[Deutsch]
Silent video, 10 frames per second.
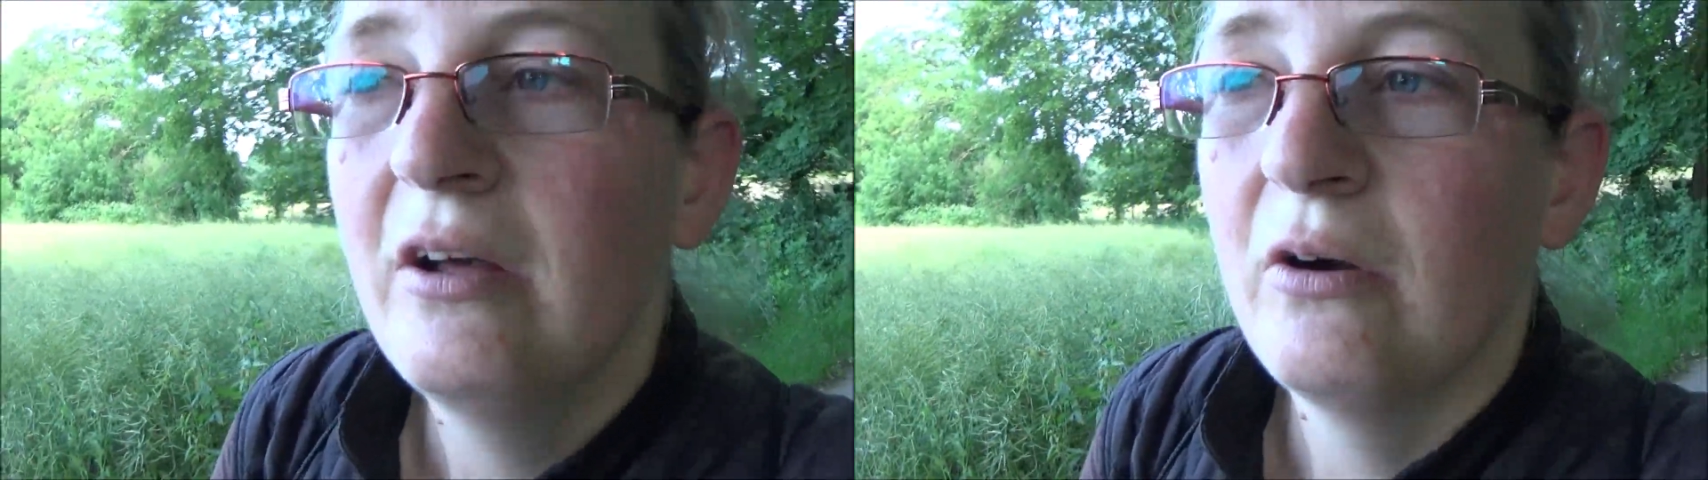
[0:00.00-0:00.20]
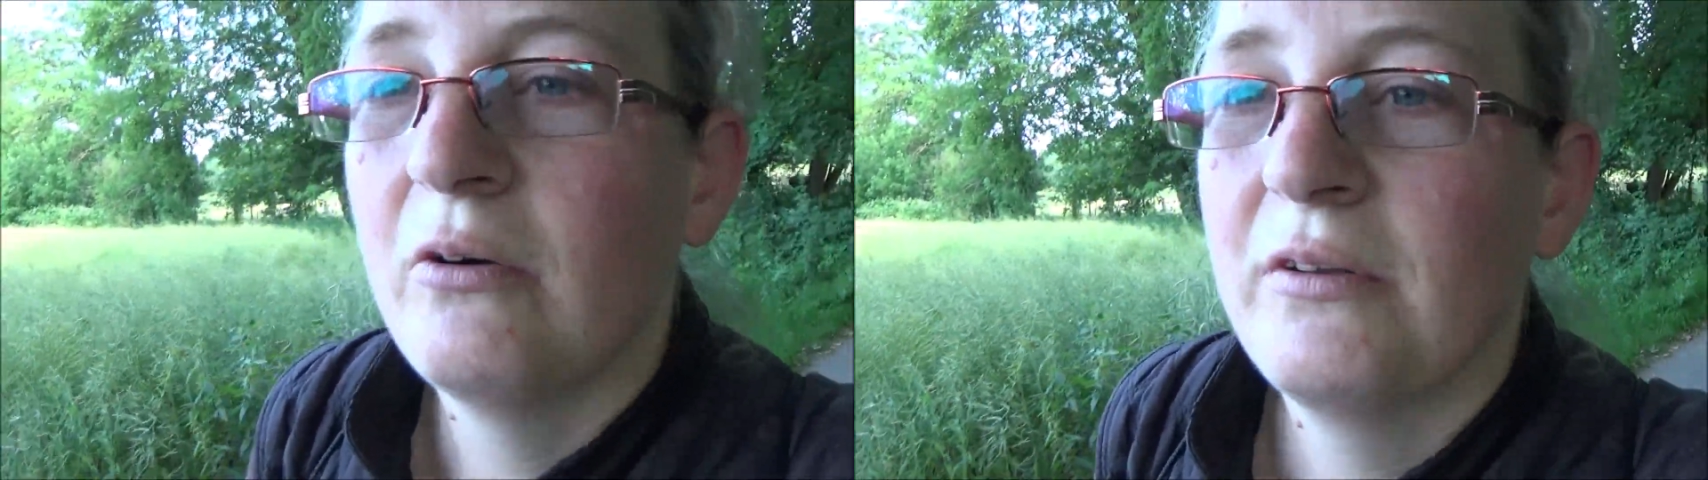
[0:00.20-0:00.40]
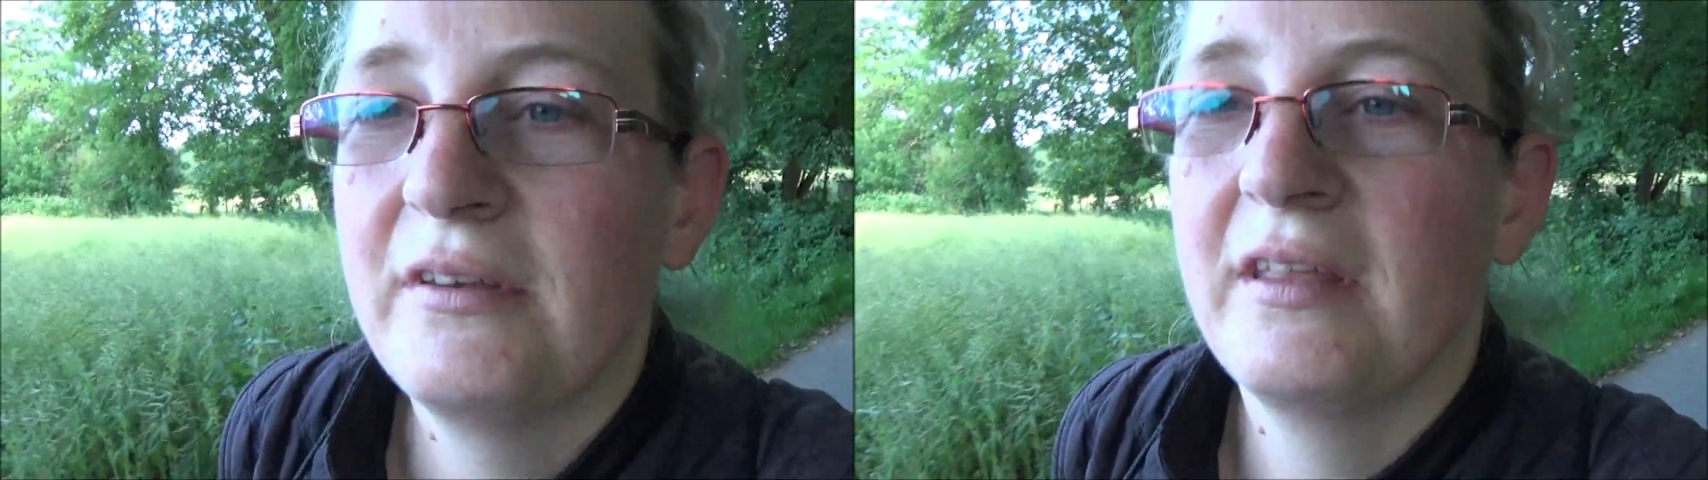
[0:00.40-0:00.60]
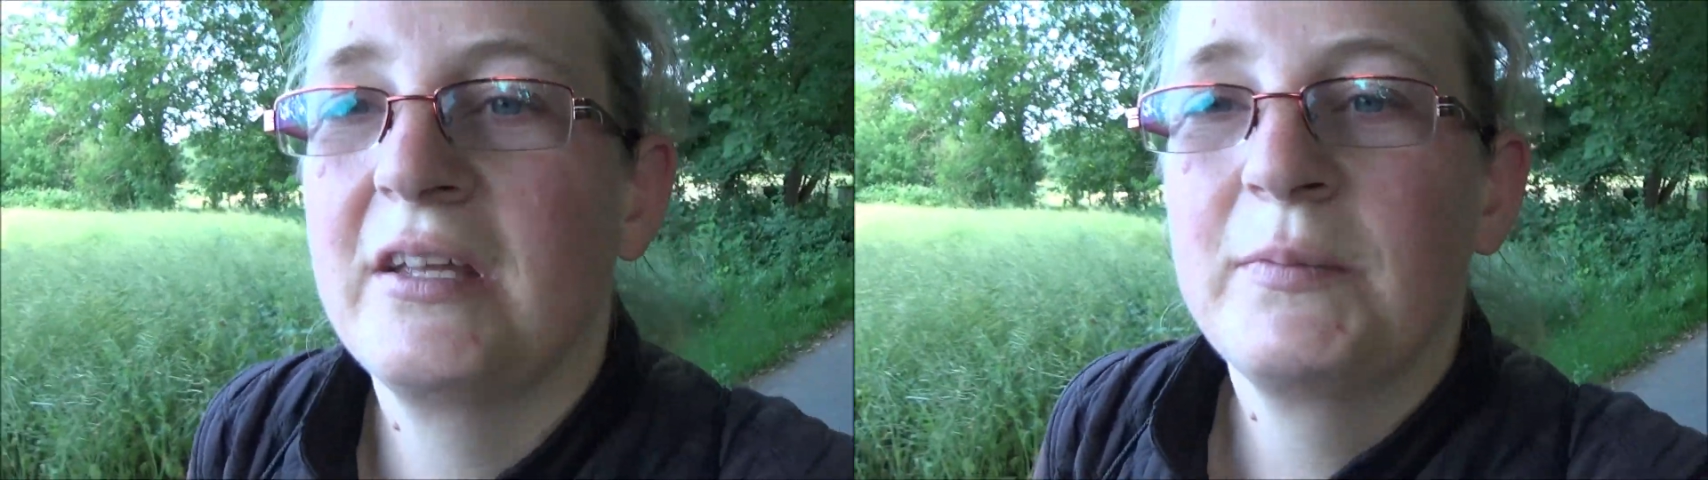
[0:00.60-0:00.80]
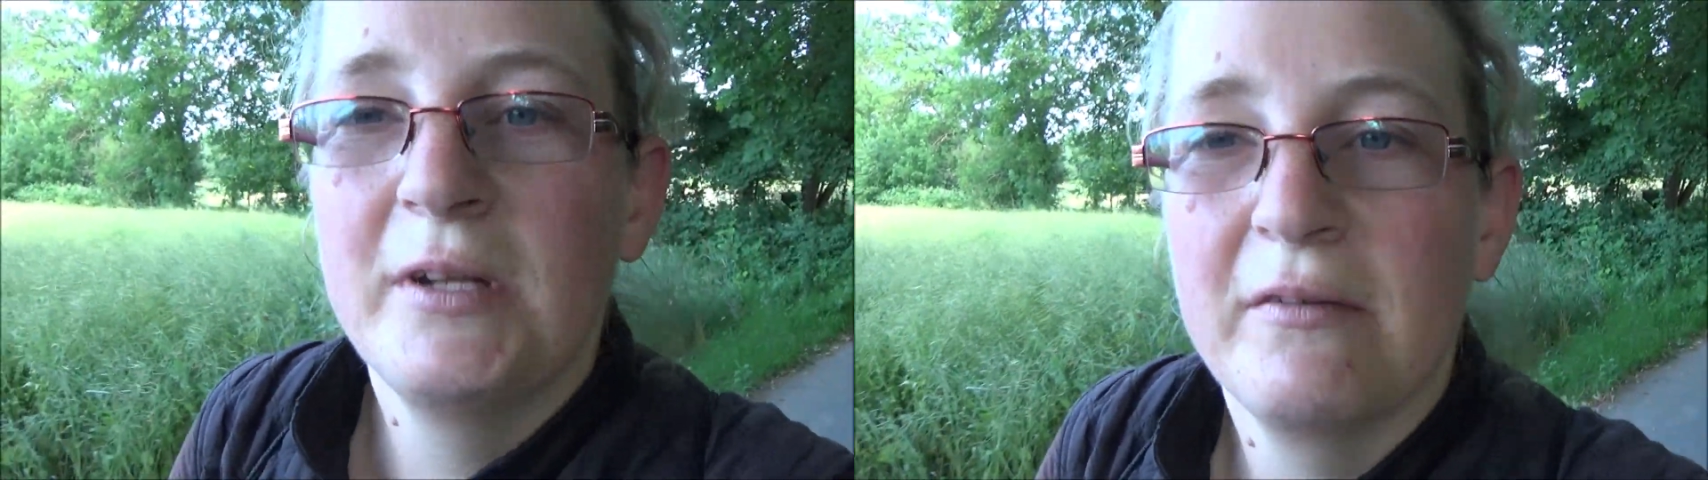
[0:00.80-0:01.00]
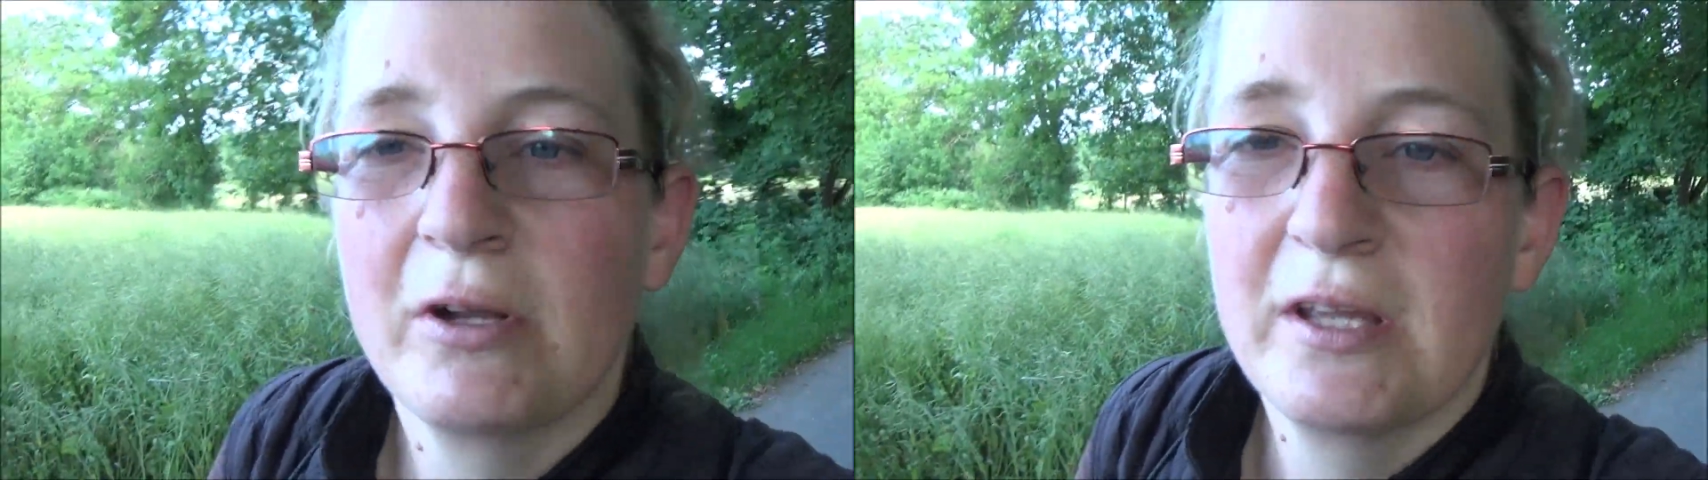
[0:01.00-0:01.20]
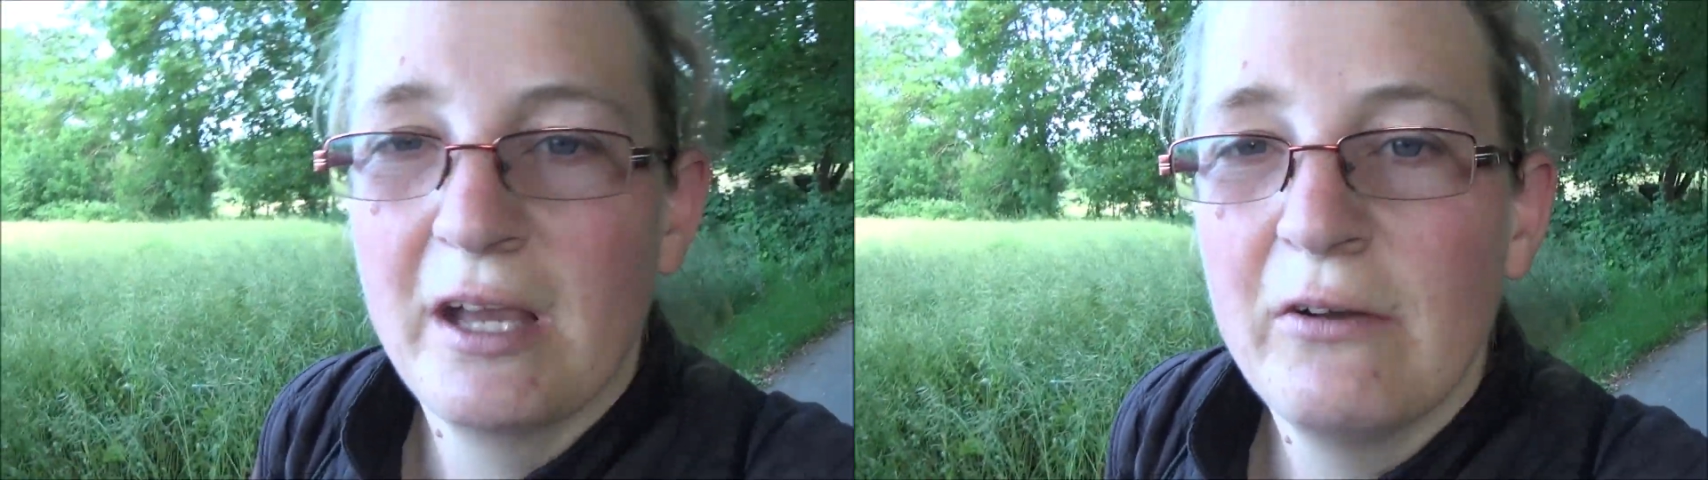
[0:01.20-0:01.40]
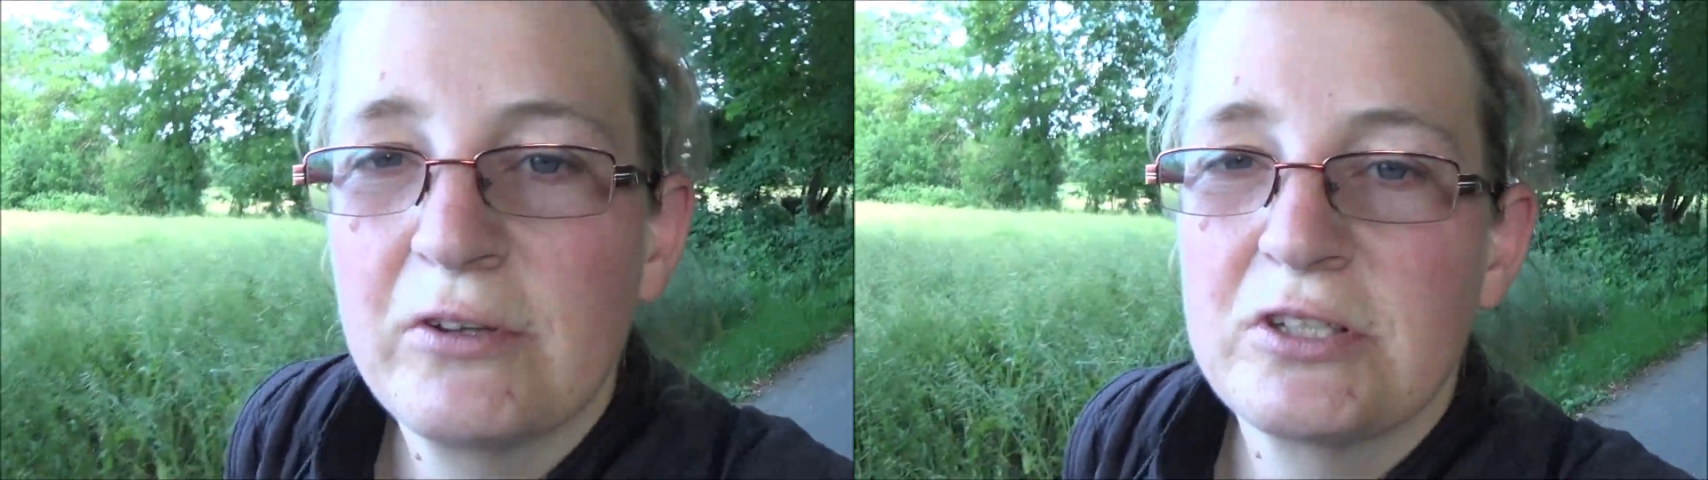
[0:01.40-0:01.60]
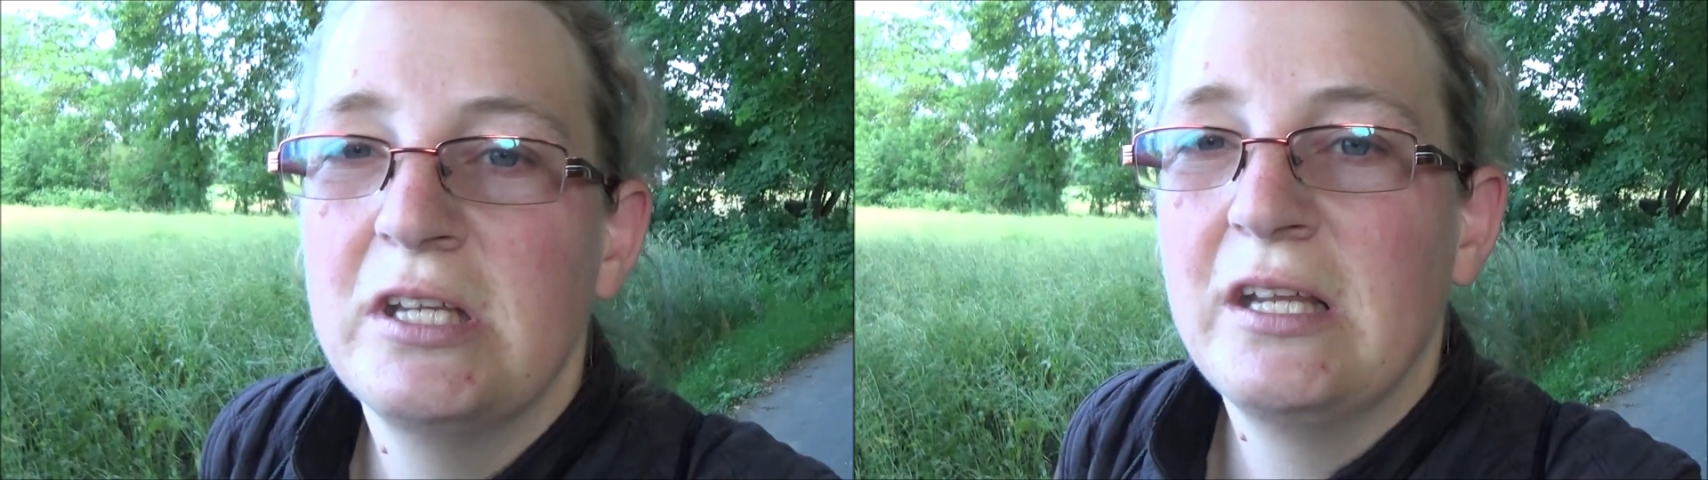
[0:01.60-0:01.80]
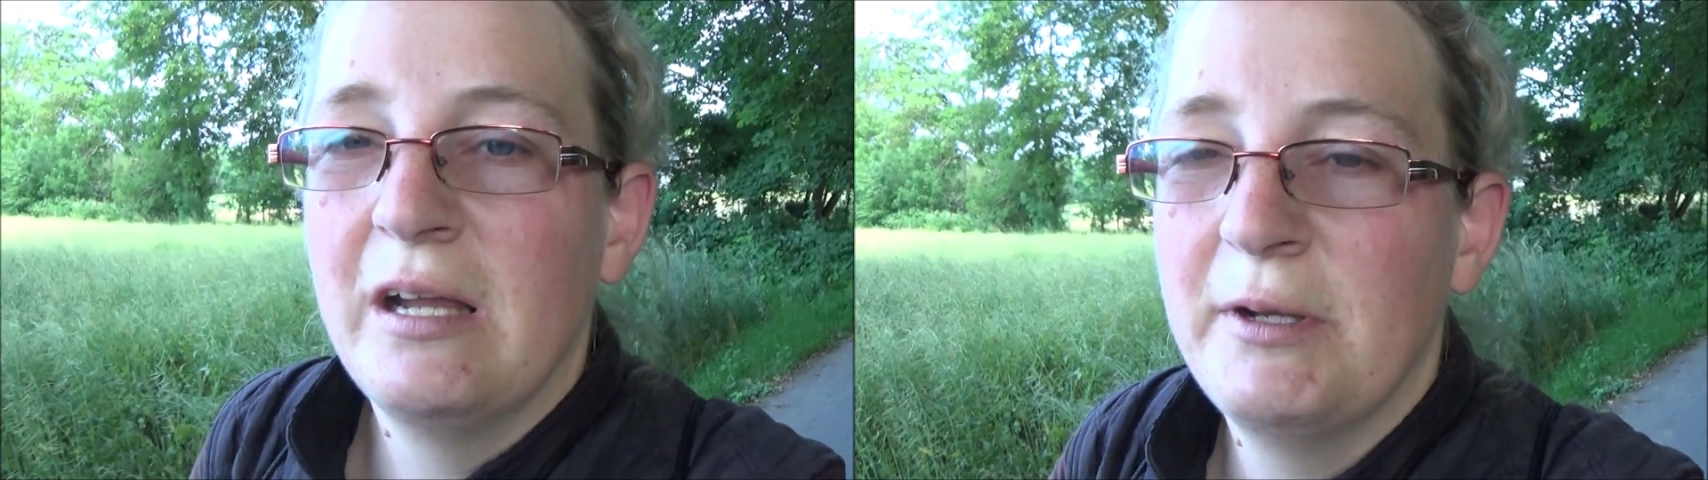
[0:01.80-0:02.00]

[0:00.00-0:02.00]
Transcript: Und ja, ich bin dann wirklich aufgestiegen,